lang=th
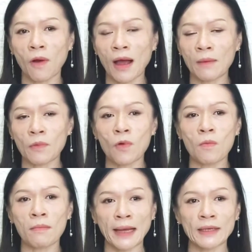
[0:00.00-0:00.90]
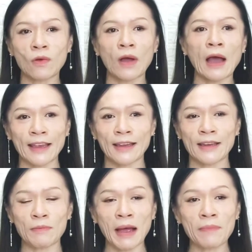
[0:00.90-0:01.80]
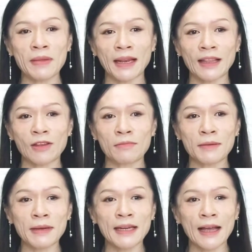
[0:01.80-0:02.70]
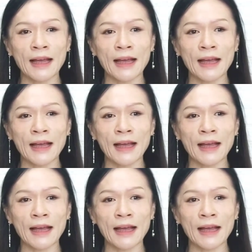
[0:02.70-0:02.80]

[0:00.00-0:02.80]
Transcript: ความคุมมันของเขานะเดี๋ยวมาอัปเดตกันตอนเมื่อๆนะ